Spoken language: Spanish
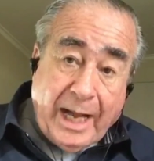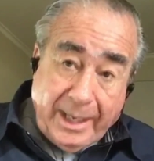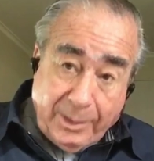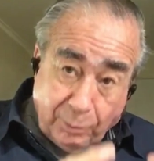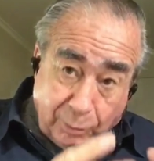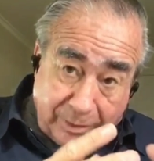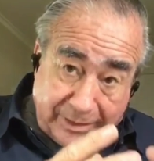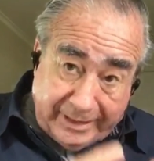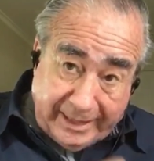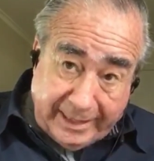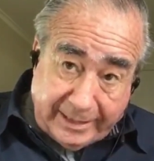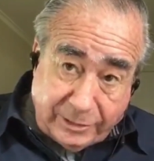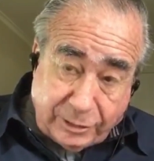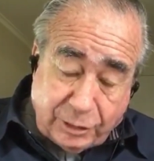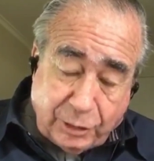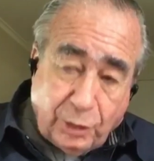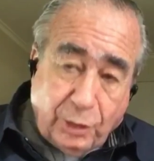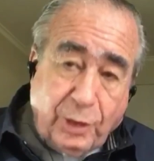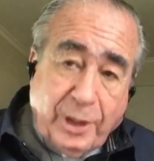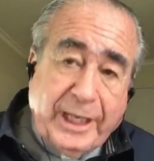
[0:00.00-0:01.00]
Hay un
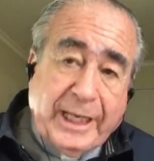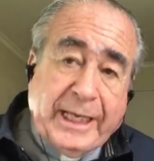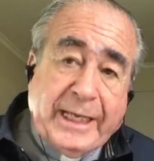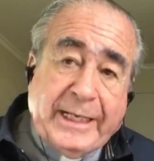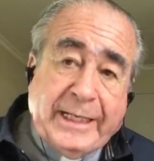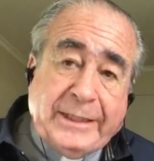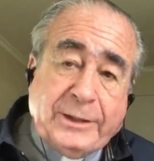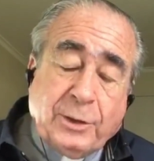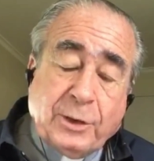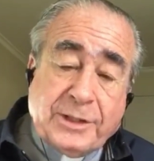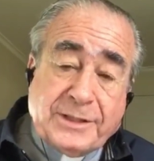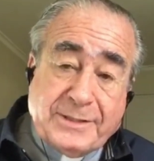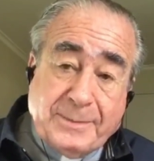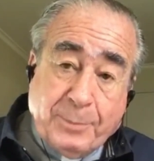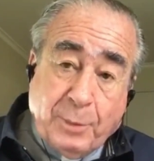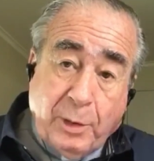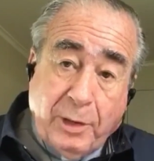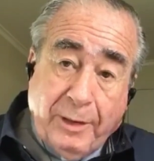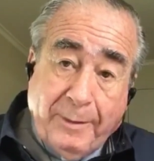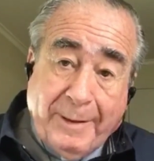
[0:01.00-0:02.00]
texto escrito que
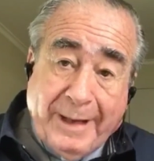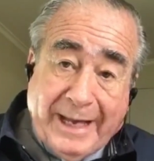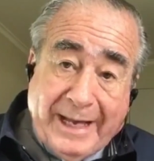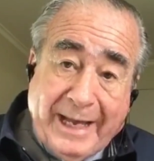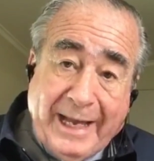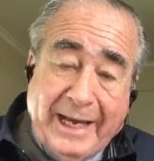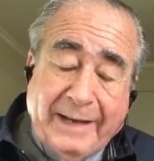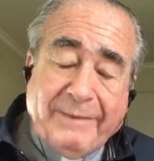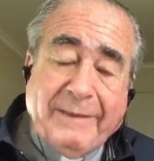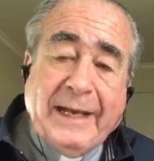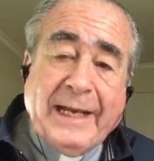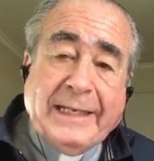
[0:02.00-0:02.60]
se puede bajar